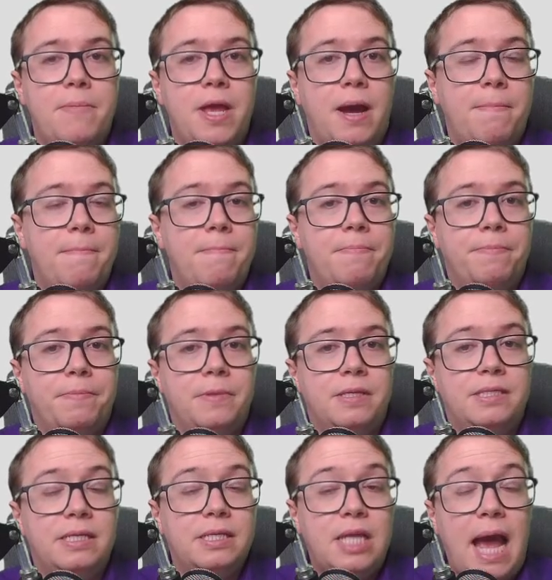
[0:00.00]
ja,
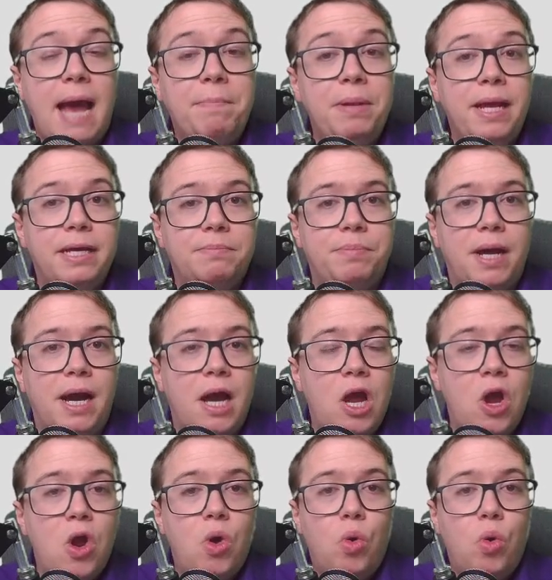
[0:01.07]
sind da ableitbar.